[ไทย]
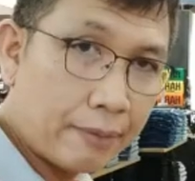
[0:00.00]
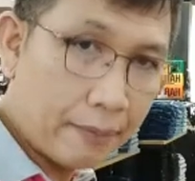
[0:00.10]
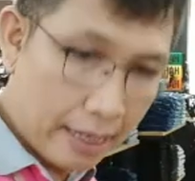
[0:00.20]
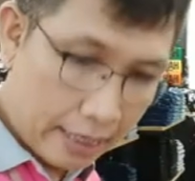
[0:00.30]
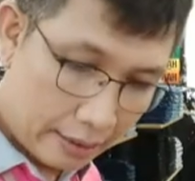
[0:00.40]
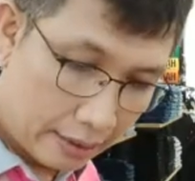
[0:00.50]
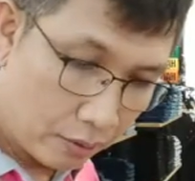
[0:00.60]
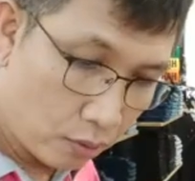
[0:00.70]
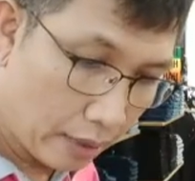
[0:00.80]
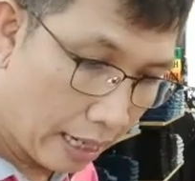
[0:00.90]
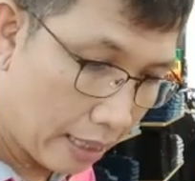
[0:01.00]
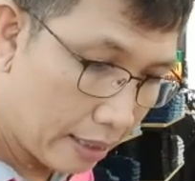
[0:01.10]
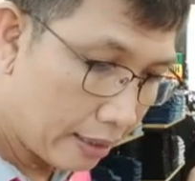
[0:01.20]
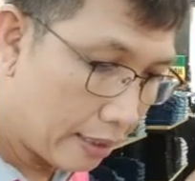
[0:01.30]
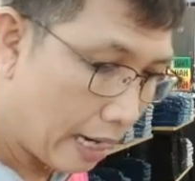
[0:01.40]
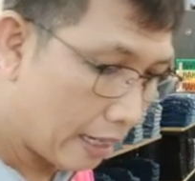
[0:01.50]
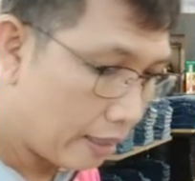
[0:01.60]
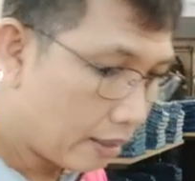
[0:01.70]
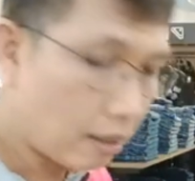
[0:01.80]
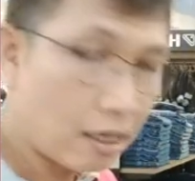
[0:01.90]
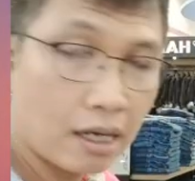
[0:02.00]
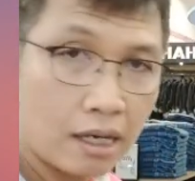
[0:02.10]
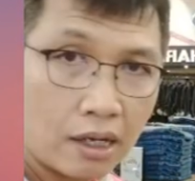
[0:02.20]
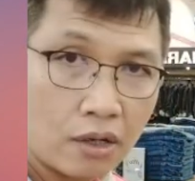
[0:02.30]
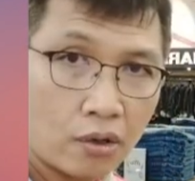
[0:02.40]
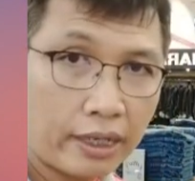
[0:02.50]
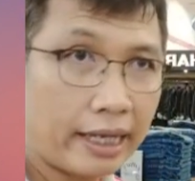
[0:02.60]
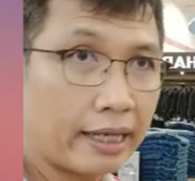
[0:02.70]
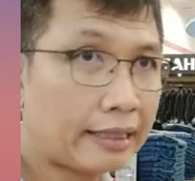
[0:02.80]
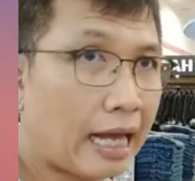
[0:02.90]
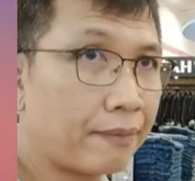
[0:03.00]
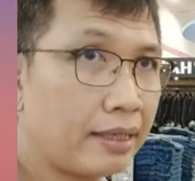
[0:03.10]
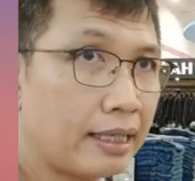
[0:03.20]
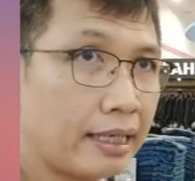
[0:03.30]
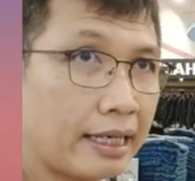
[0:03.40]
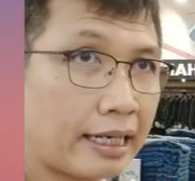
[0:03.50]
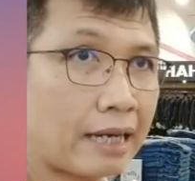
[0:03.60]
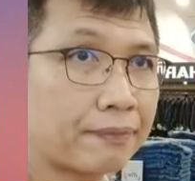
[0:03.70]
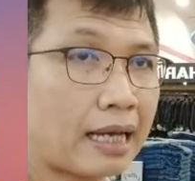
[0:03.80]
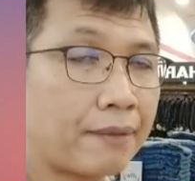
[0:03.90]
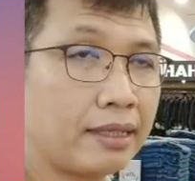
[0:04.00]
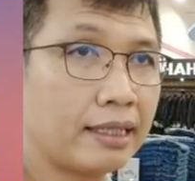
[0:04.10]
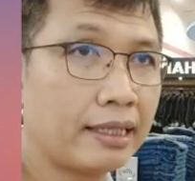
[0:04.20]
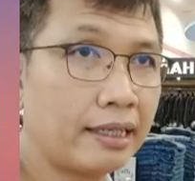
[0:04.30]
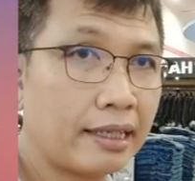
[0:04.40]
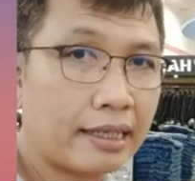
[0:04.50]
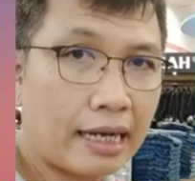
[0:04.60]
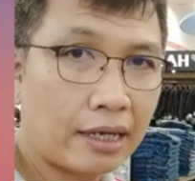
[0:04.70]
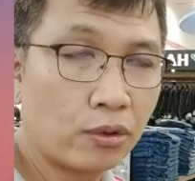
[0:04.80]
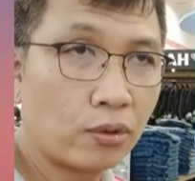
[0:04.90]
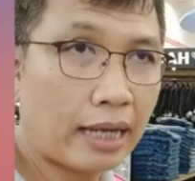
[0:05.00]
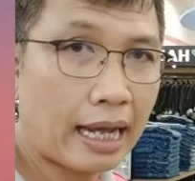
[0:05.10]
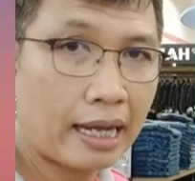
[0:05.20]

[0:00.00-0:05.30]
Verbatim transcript: ประมาณนี้จริงๆคุณลูกค้านะก็โอเคตามนี้เลยนะครับ ตามนี้เลยนะคุณลูกค้า